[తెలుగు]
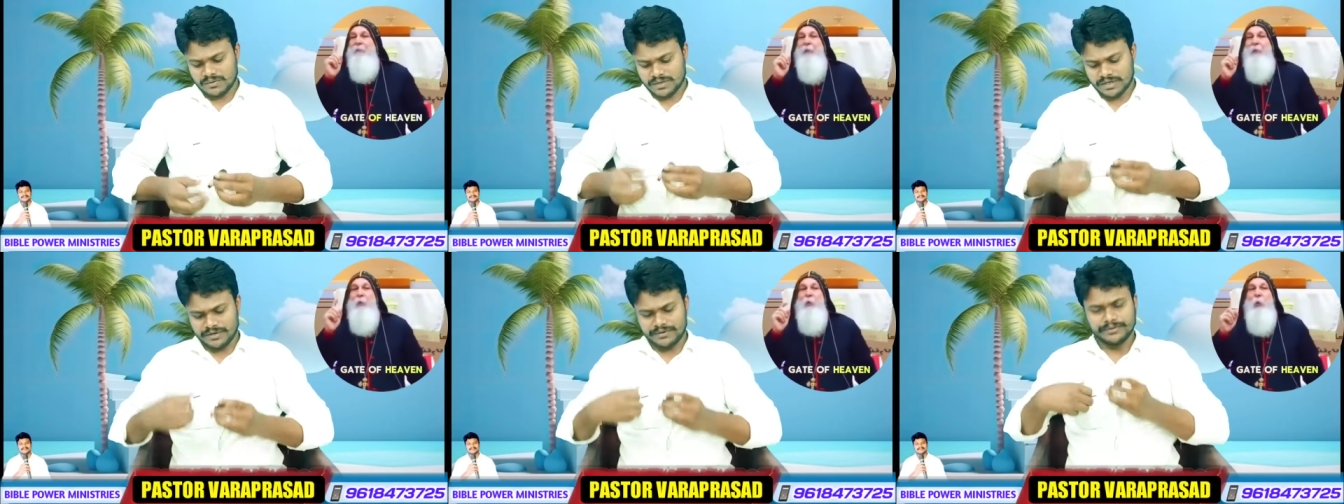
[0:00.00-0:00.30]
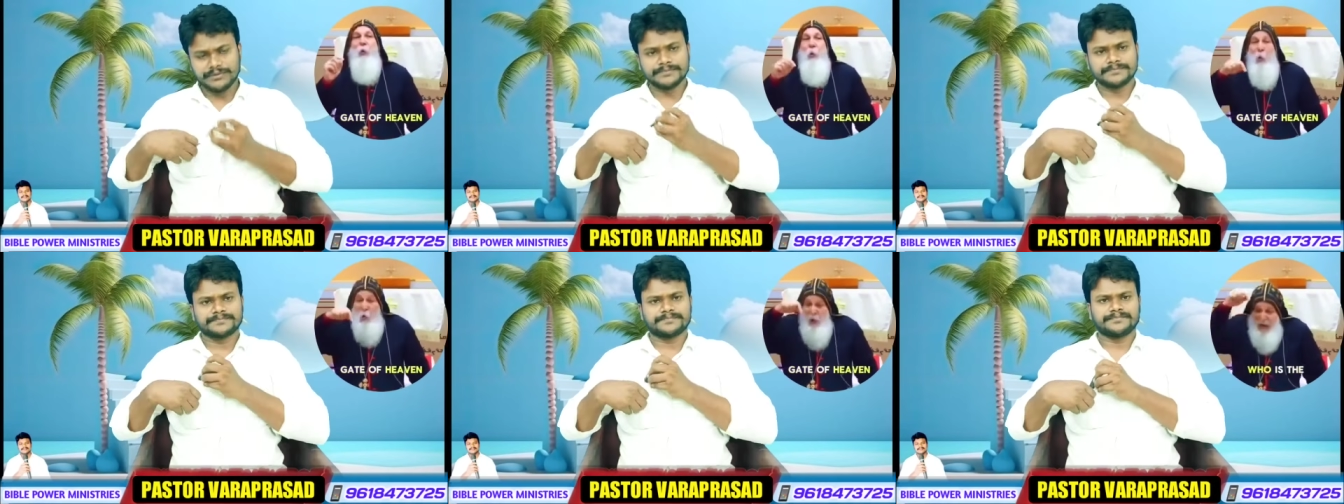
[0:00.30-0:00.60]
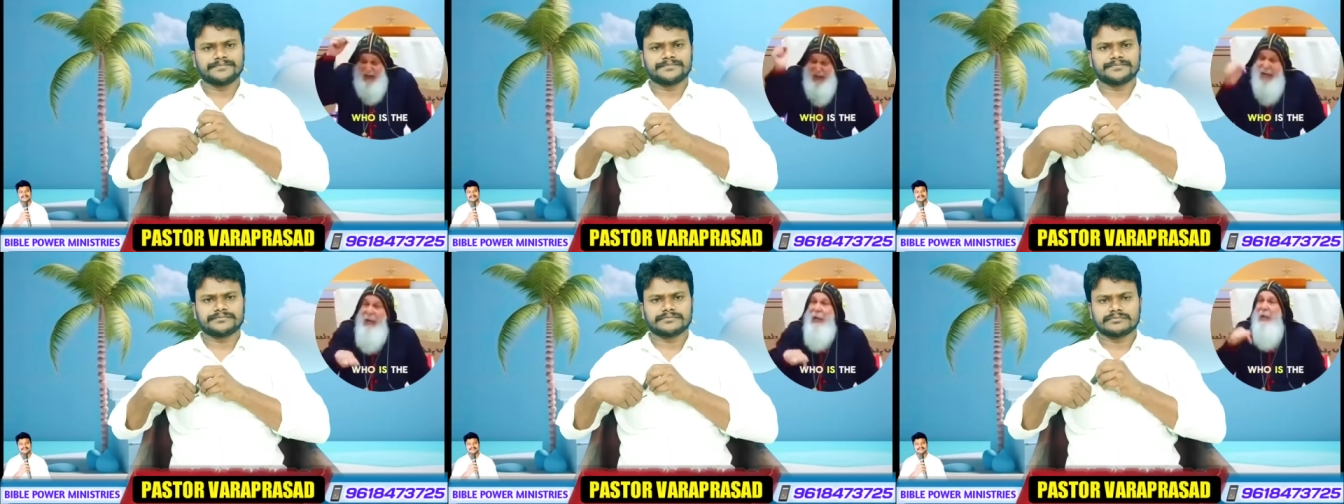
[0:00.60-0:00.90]
ఉన్నాను
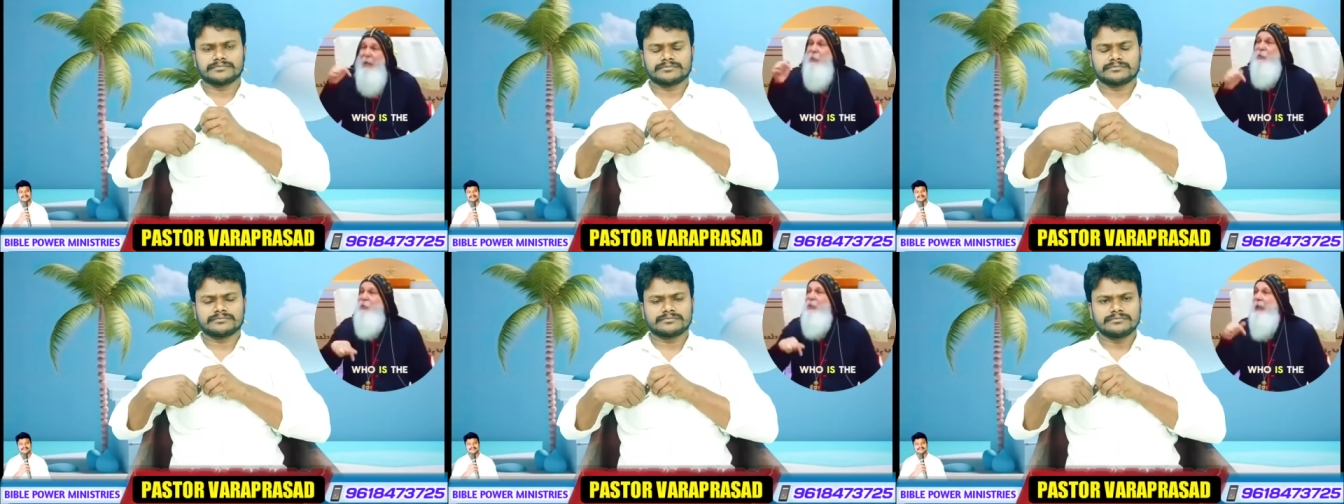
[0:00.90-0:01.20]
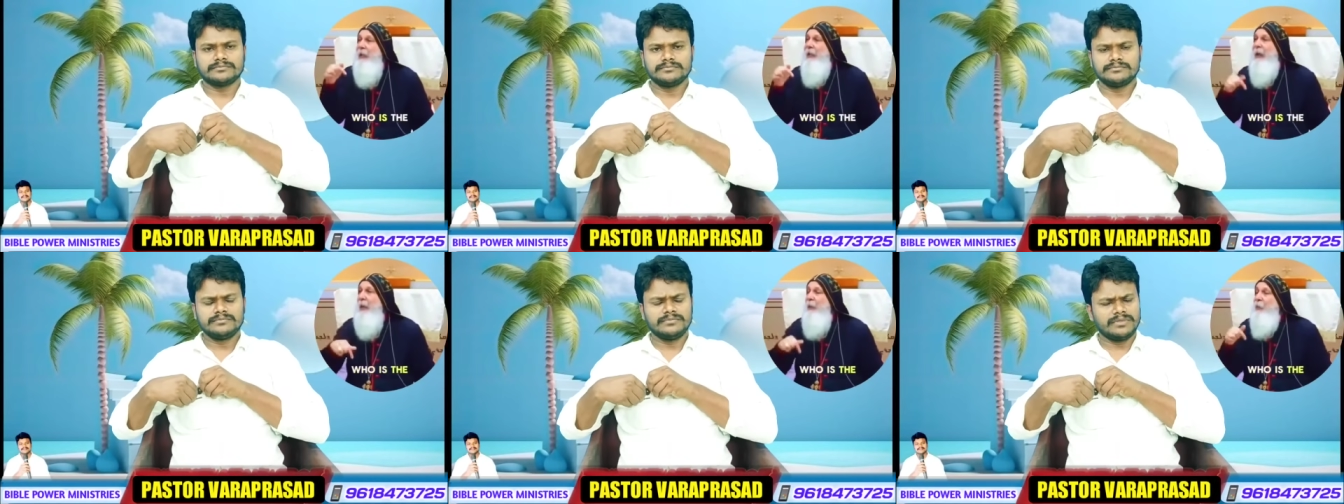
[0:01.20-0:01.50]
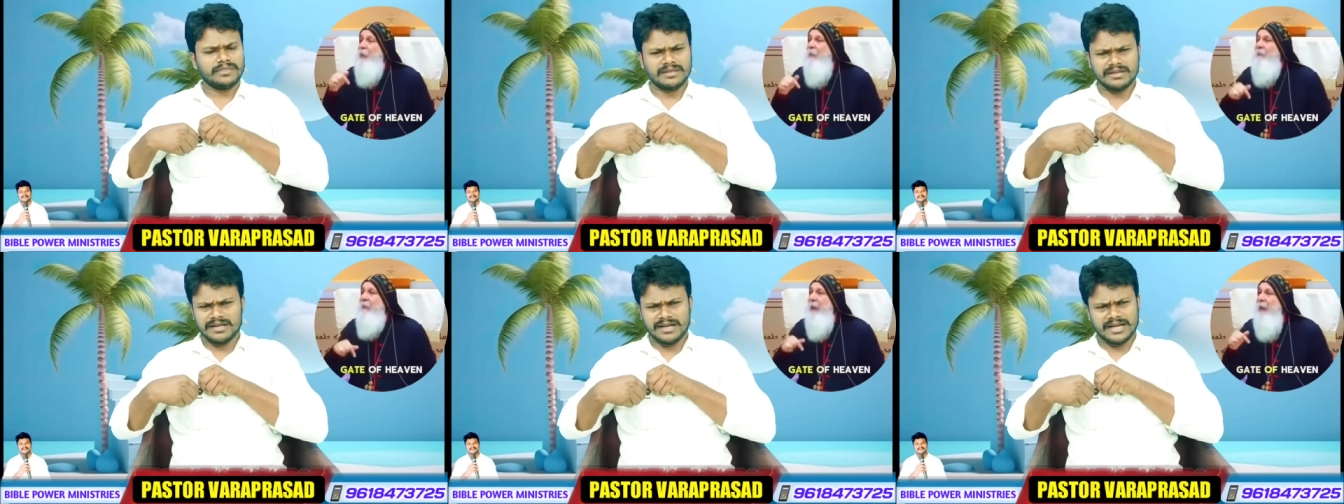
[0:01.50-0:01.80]

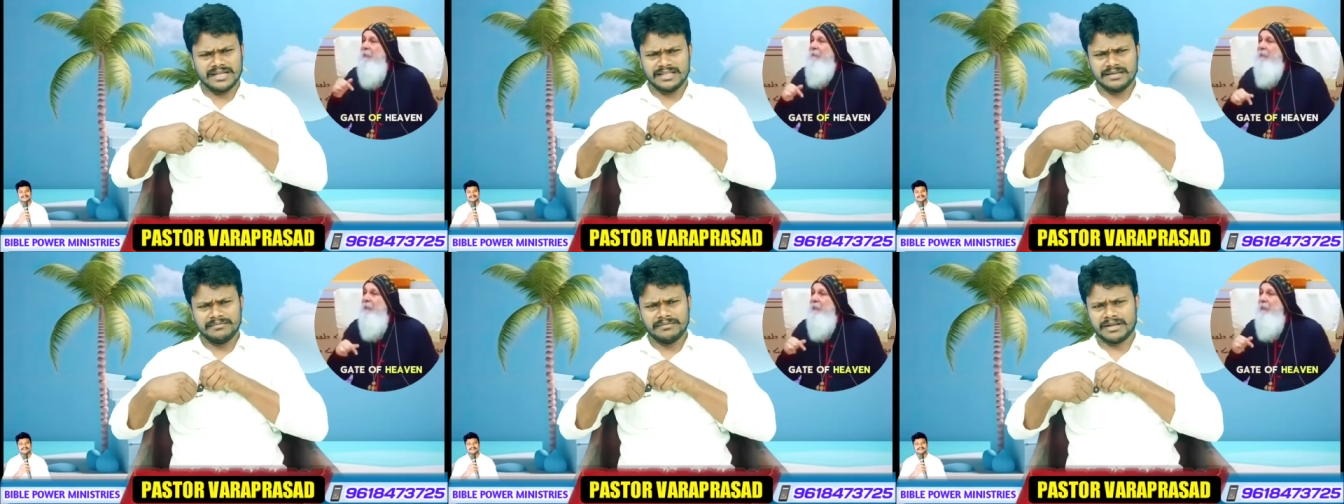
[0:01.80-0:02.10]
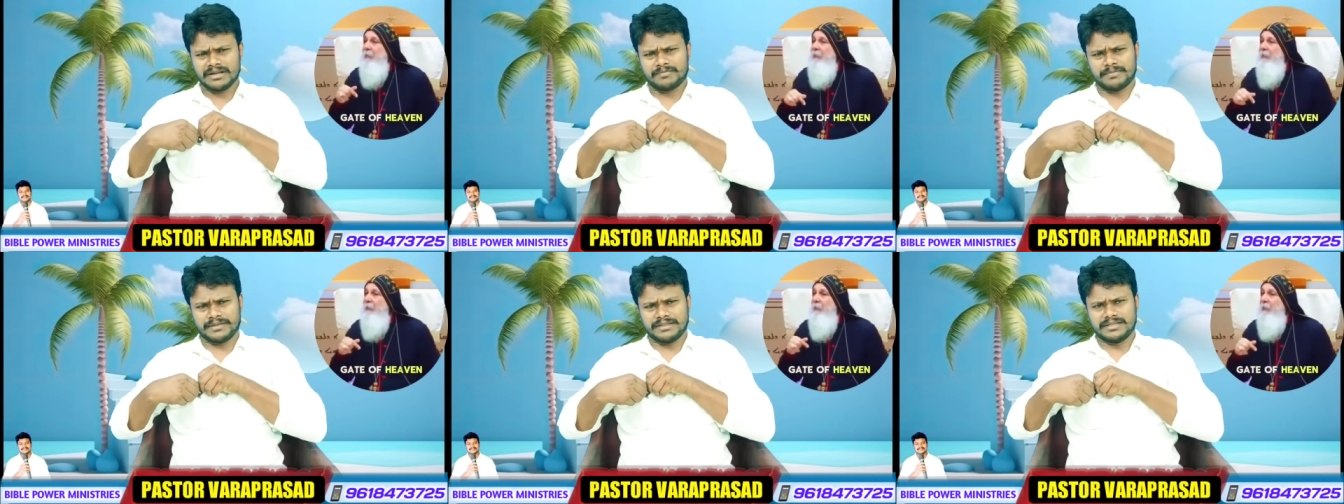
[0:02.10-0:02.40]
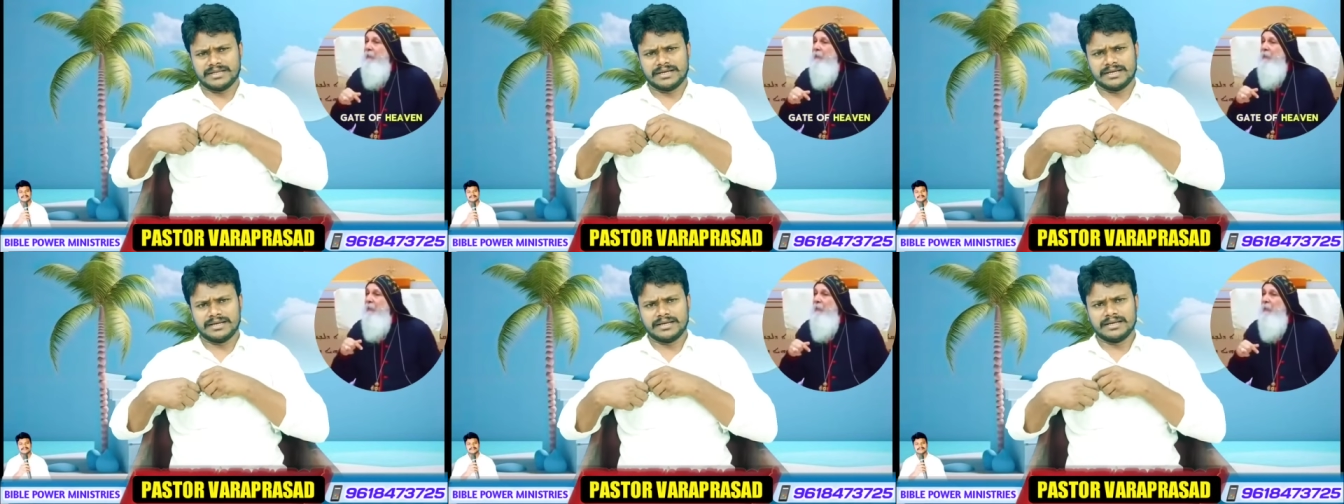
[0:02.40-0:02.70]
అదేం నాకు పెద్ద